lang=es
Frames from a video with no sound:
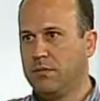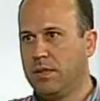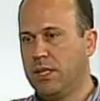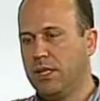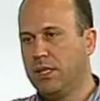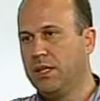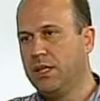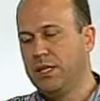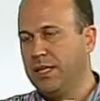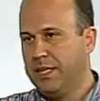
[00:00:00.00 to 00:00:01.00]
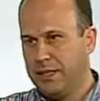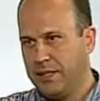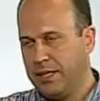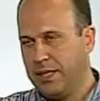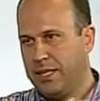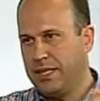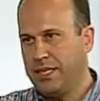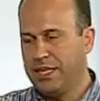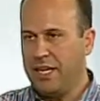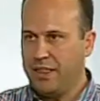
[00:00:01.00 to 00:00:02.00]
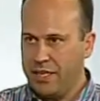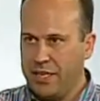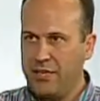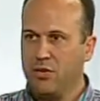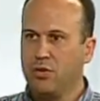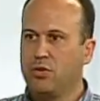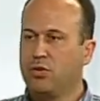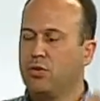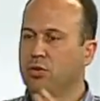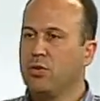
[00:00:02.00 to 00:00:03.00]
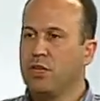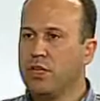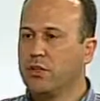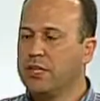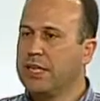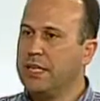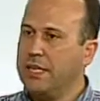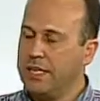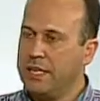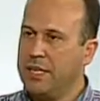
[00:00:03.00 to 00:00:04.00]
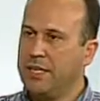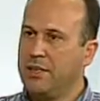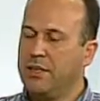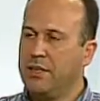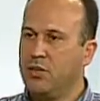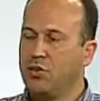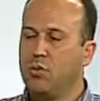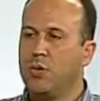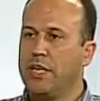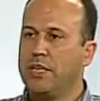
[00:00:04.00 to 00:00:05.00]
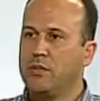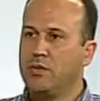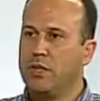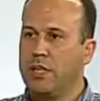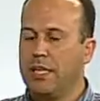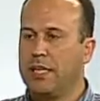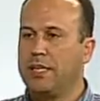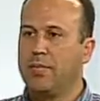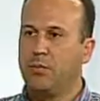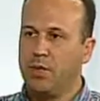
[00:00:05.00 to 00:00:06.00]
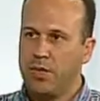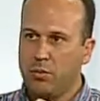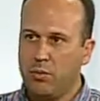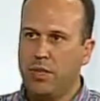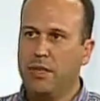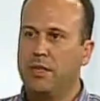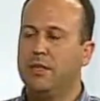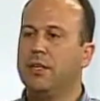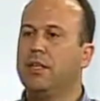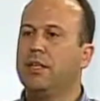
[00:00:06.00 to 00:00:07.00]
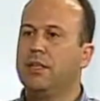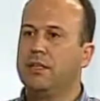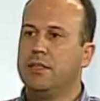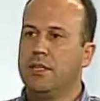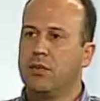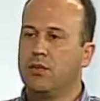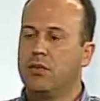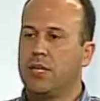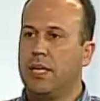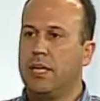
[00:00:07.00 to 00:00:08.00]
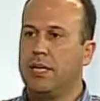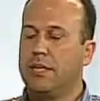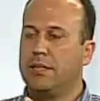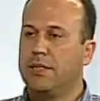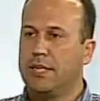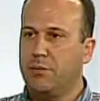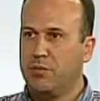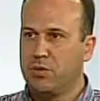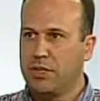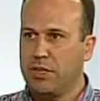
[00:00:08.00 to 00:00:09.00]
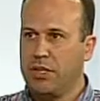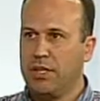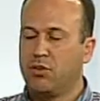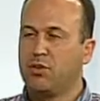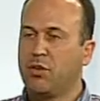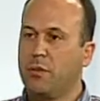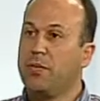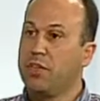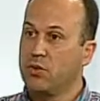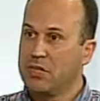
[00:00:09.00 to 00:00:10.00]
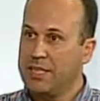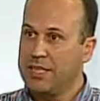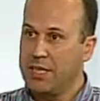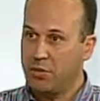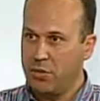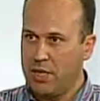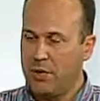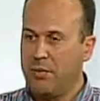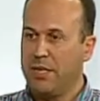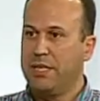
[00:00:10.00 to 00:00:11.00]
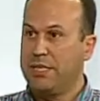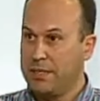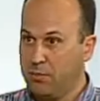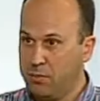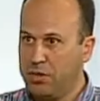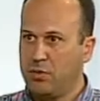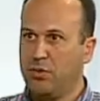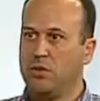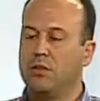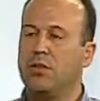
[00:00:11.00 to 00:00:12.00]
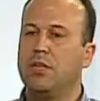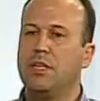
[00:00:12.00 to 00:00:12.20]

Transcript: Eh, hace años los congresos eran los lugares donde la gente podía acudir y encontrar, digamos que el conocimiento que se desarrollaba en ese momento